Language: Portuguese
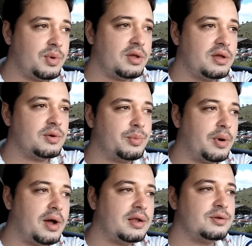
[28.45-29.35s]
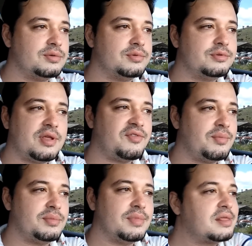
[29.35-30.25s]
porque o Palio não
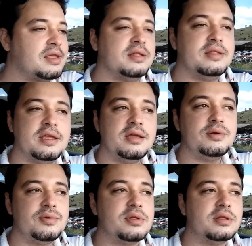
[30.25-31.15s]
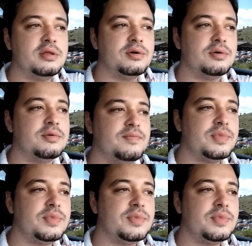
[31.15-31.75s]
tava me atendendo, entendeu?